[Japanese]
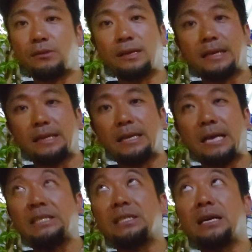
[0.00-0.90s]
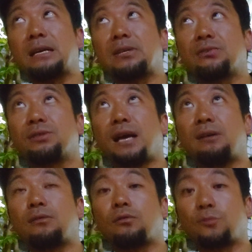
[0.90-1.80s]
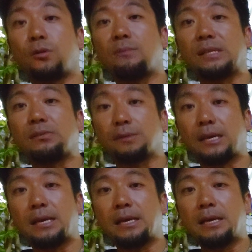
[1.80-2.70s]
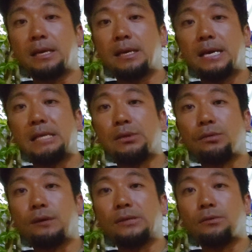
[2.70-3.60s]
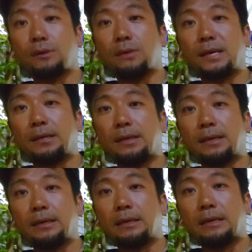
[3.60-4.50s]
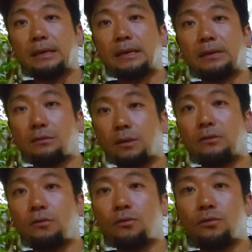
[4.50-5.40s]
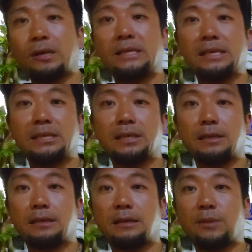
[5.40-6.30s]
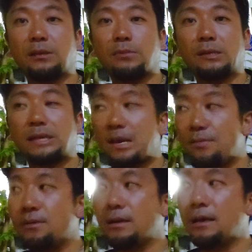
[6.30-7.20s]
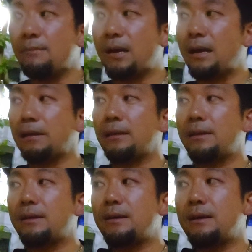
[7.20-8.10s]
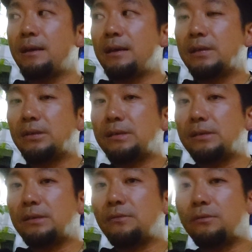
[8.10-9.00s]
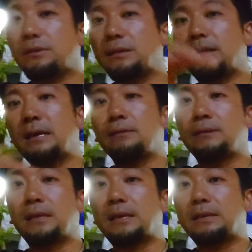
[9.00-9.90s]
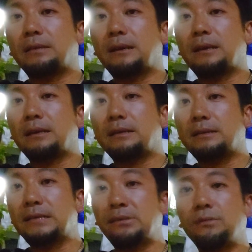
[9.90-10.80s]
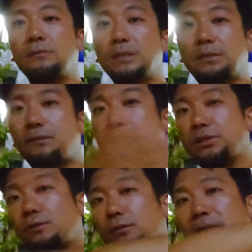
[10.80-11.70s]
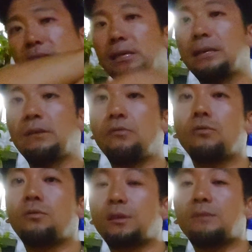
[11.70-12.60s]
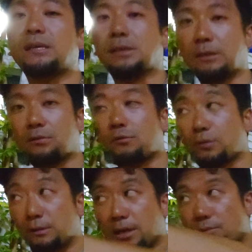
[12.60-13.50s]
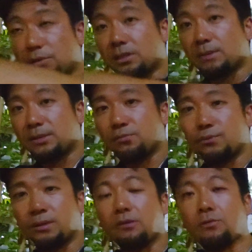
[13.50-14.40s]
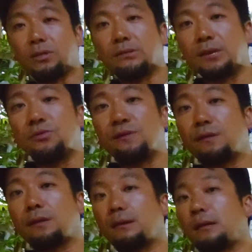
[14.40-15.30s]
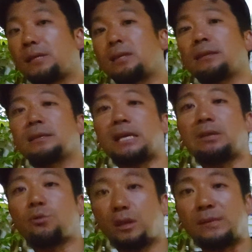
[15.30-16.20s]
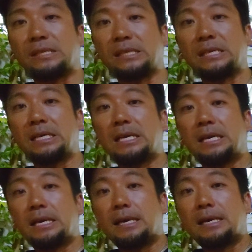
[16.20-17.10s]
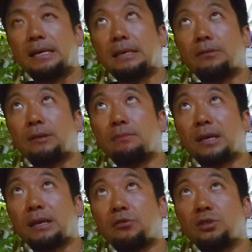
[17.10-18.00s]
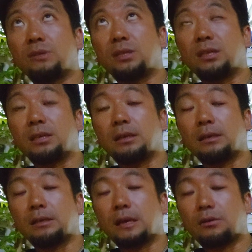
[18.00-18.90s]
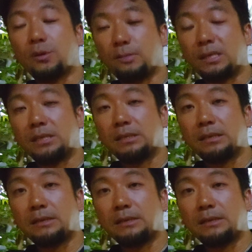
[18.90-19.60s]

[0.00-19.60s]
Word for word: これが大体8時半から10時半頃と思ってますので、そこはそこでまたね、そこで交流をお話しさせていただければと思います。テーブルがあって、それぞれこうってなるんで、だから移動でちょっと足していただこうと思ってますけど、ここのテーブル30分いたらこっちのテーブル捨てて足していただきたいと思ってます。なので、楽しみにしていただきたいと思います。